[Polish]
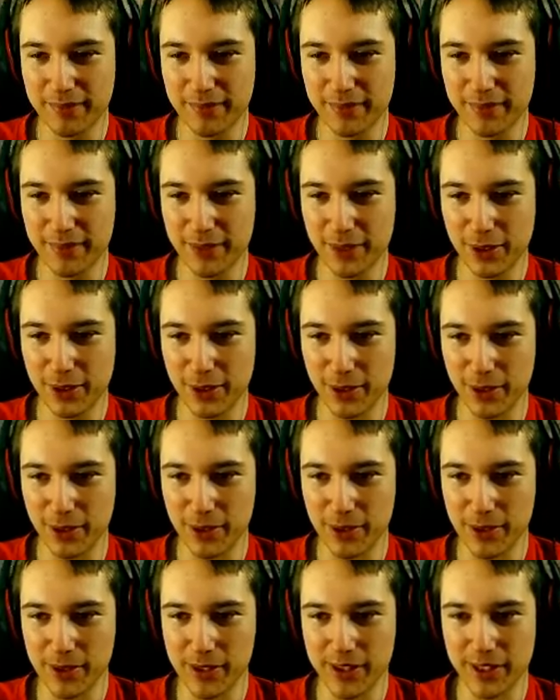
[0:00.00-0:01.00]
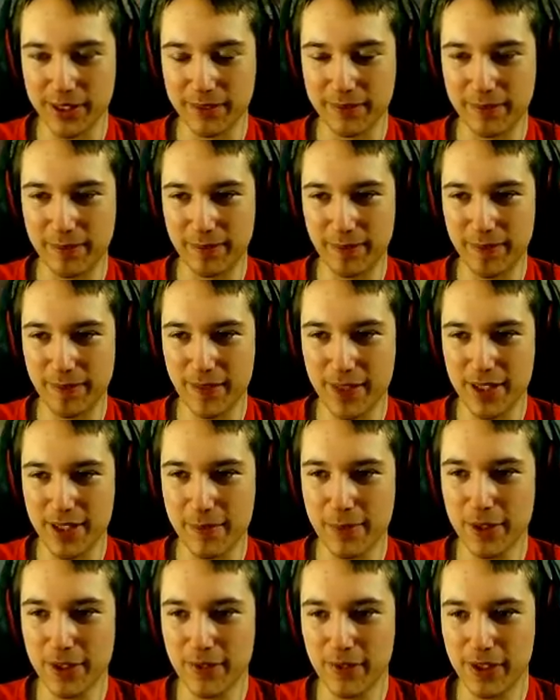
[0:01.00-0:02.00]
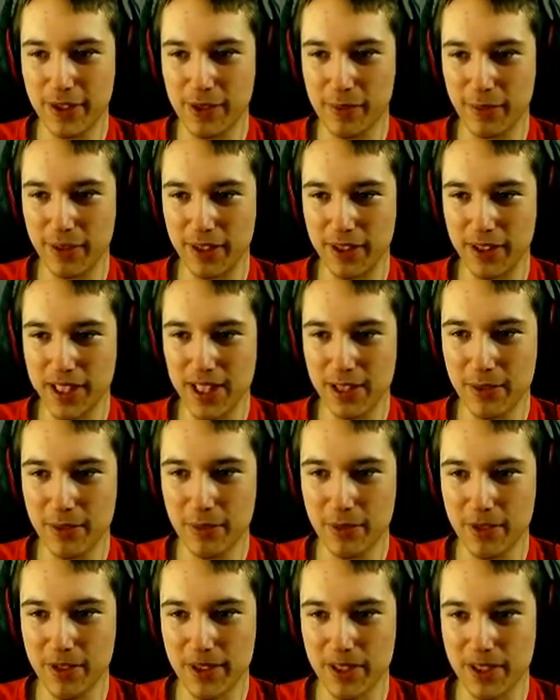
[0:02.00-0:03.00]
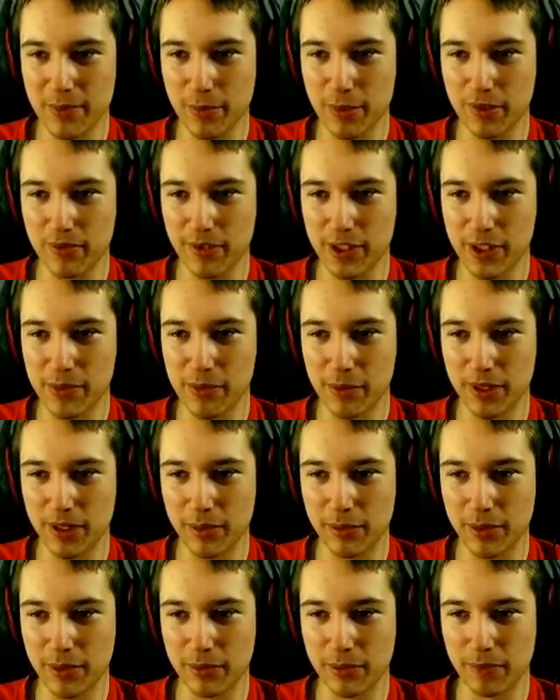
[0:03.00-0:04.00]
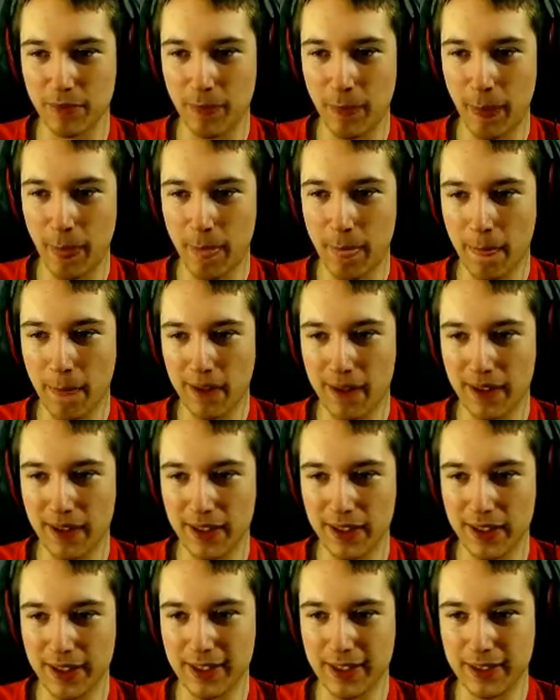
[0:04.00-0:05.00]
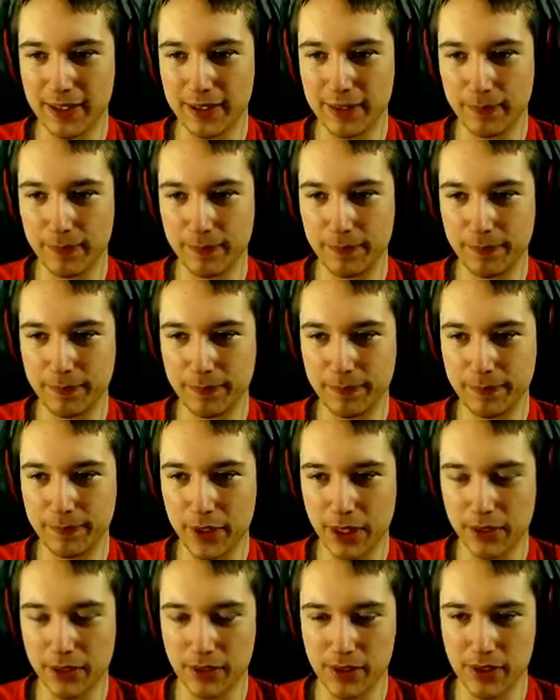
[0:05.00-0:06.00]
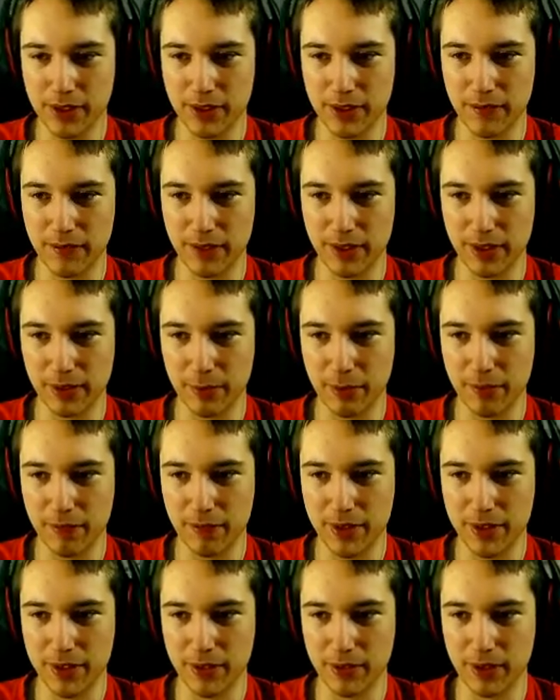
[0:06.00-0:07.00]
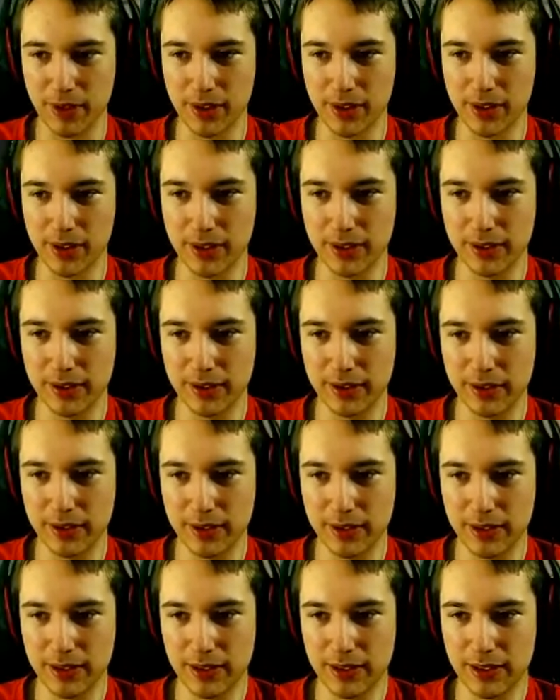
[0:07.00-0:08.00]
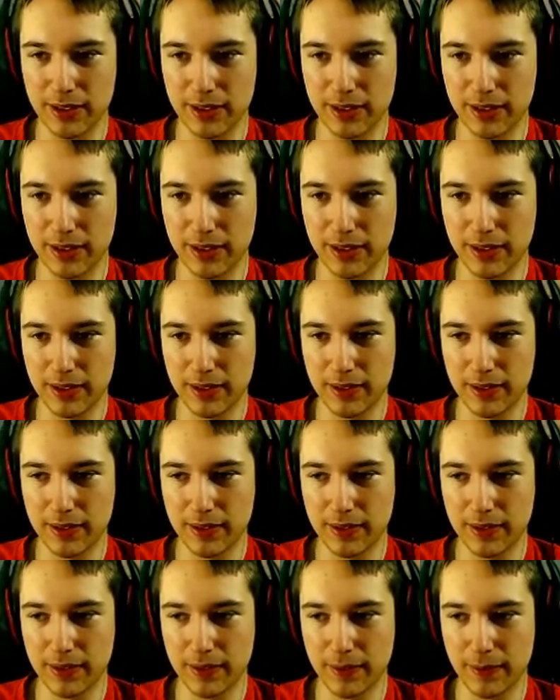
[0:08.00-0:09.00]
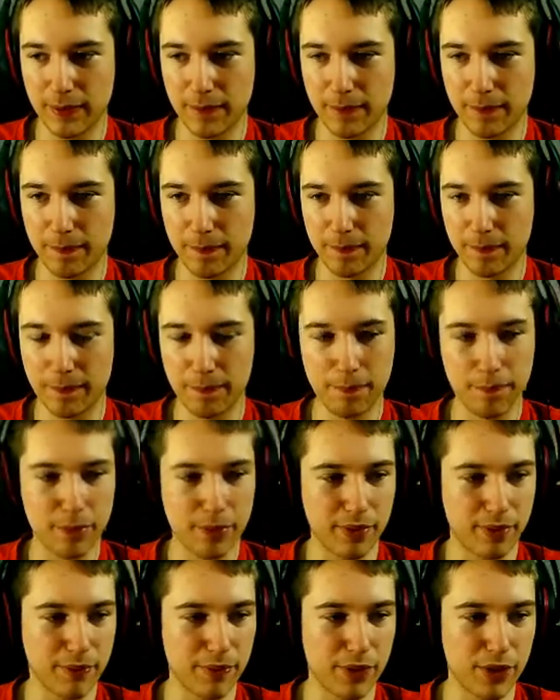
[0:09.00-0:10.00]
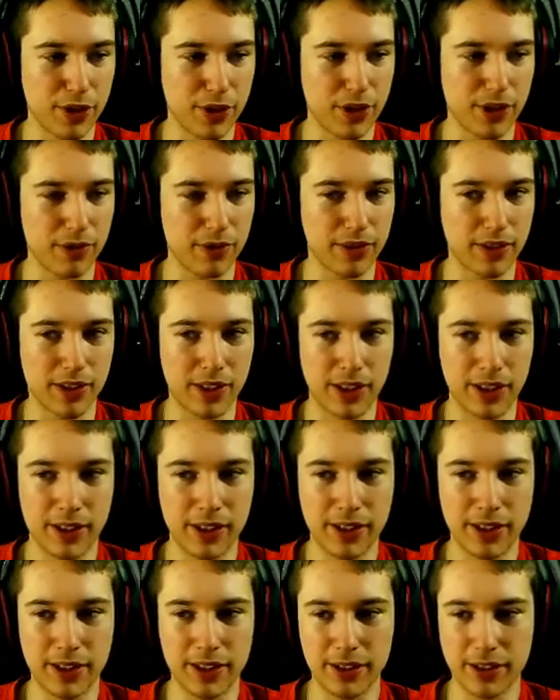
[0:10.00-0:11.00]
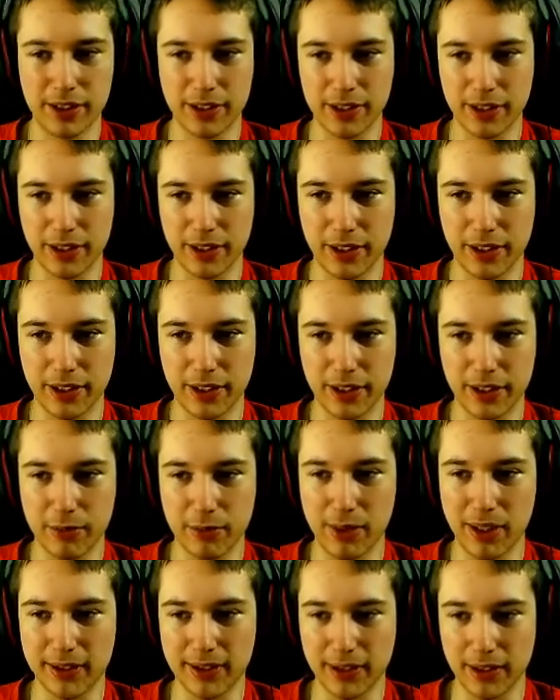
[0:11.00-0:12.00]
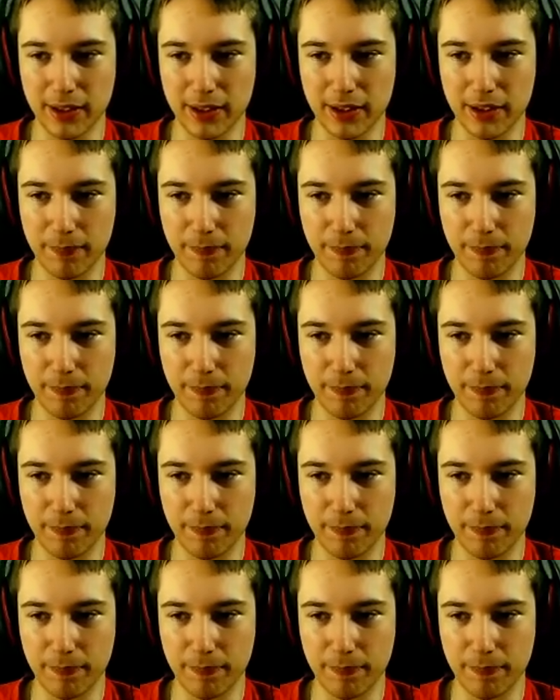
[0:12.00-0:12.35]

No troszkę. Zbudowaliśmy ten cały mostek, zbudowaliśmy tamtą... E, jak to się nazywa tak profesjonal? Profesjonal. Profesjonal, ale nie, czekaj. E, kładkę, o.